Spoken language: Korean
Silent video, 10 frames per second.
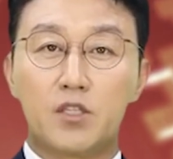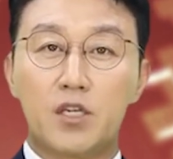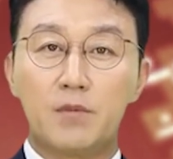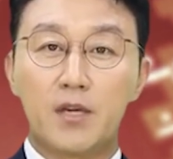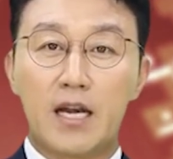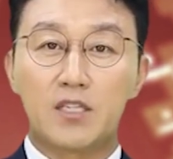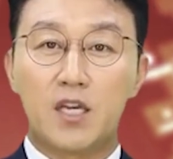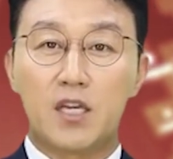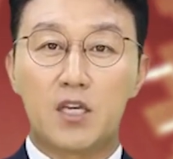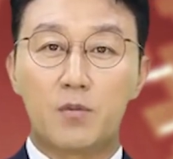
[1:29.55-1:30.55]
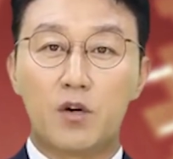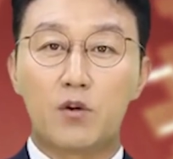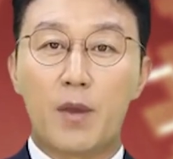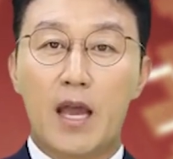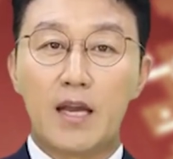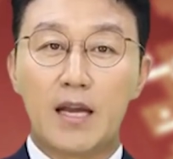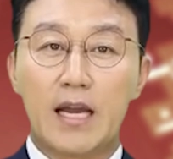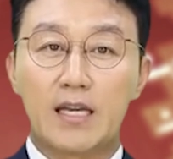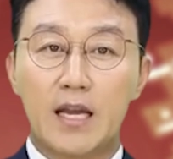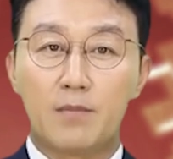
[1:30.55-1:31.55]
지금까지 김현욱
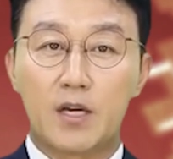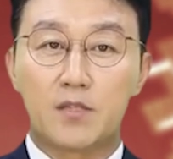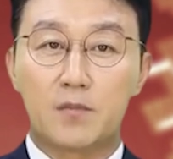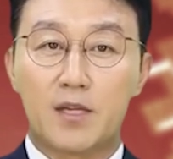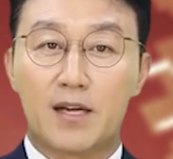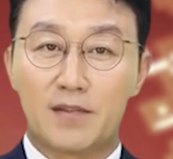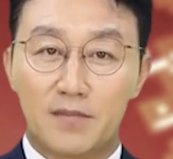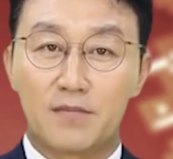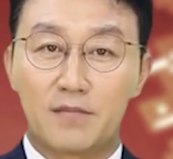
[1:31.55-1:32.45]
AI 앵커였습니다.